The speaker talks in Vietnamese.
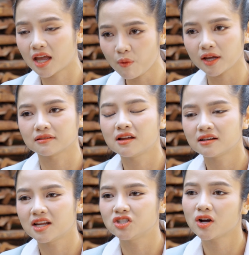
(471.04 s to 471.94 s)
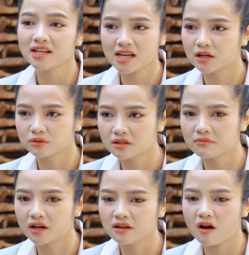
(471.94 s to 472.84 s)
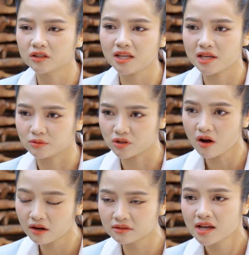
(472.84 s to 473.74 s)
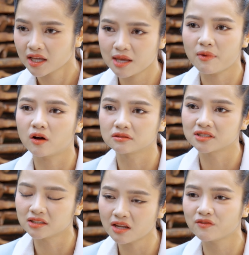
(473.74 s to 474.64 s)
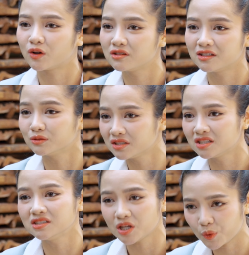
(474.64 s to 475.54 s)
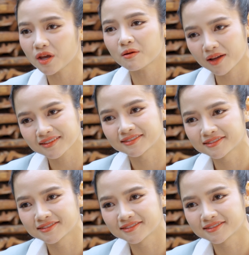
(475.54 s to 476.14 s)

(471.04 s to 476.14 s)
kế hoạch để cho các nhà đầu tư mới họ có thể hiểu rõ hơn khi mà họ dấn thân vào con đường đầu tư chứng chỉ quỹ không anh?